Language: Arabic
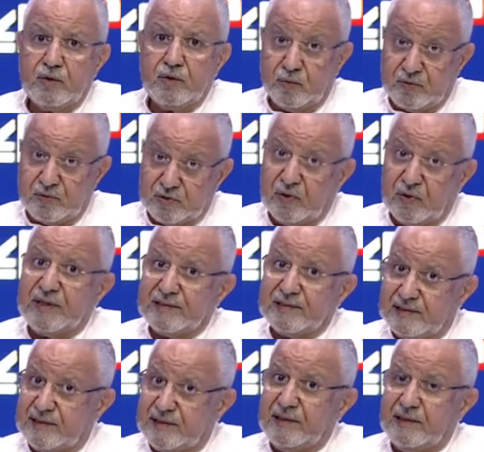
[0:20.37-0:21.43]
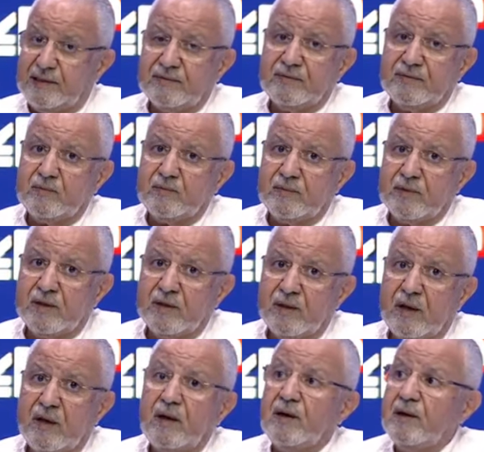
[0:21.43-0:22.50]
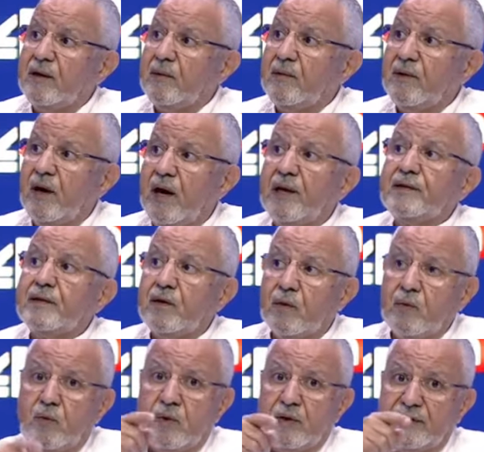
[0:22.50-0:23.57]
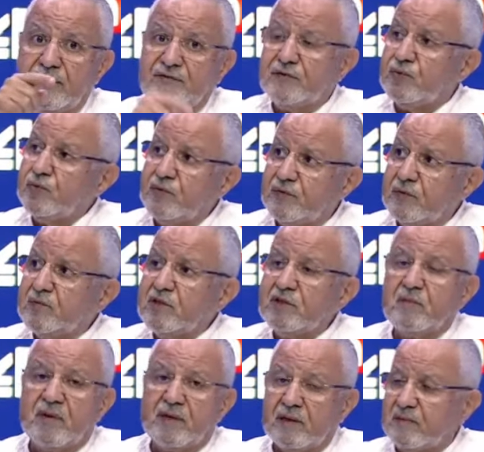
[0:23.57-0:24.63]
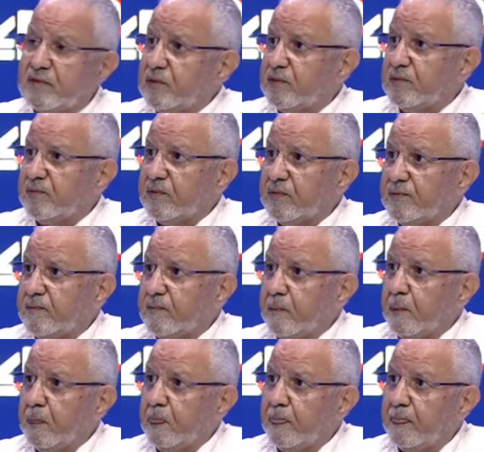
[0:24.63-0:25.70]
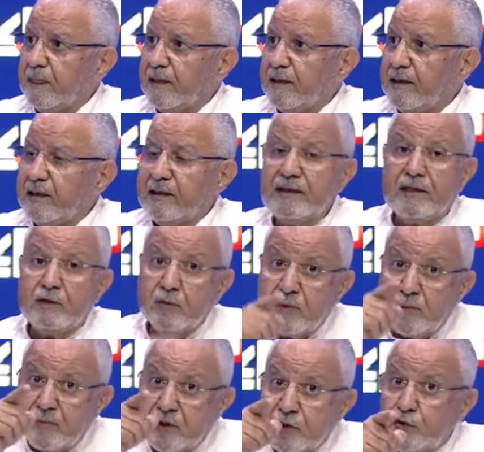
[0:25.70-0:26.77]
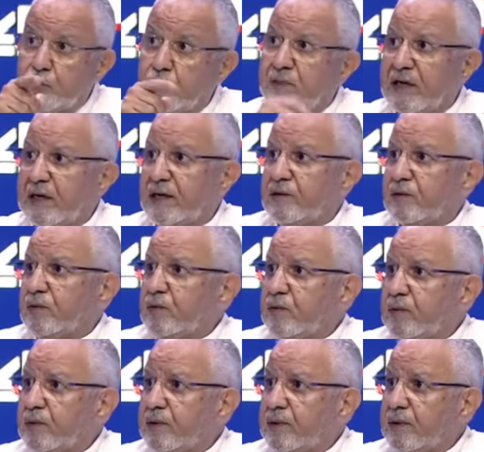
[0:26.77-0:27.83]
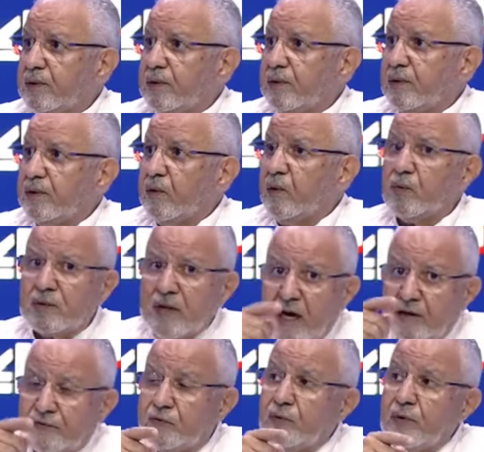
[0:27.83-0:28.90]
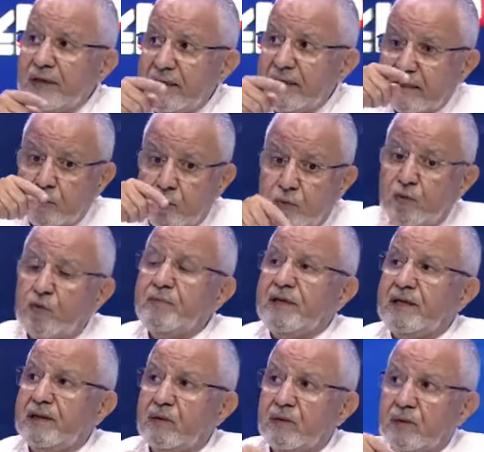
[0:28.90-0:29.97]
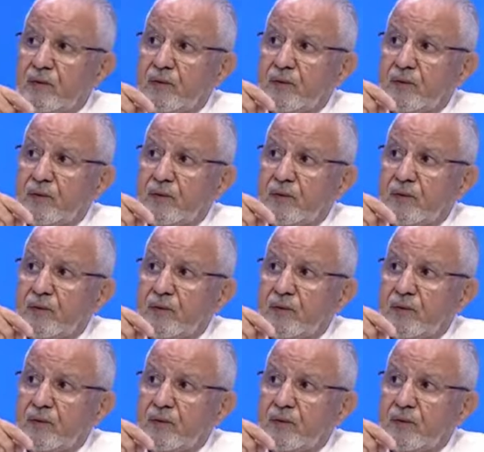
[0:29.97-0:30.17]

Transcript: يوم يصح الصحيح فهمت حتى هو نفسه فهمت يتبرى منكم لانكم انتم اخذتوا وتعرفوا اللي تقوموا به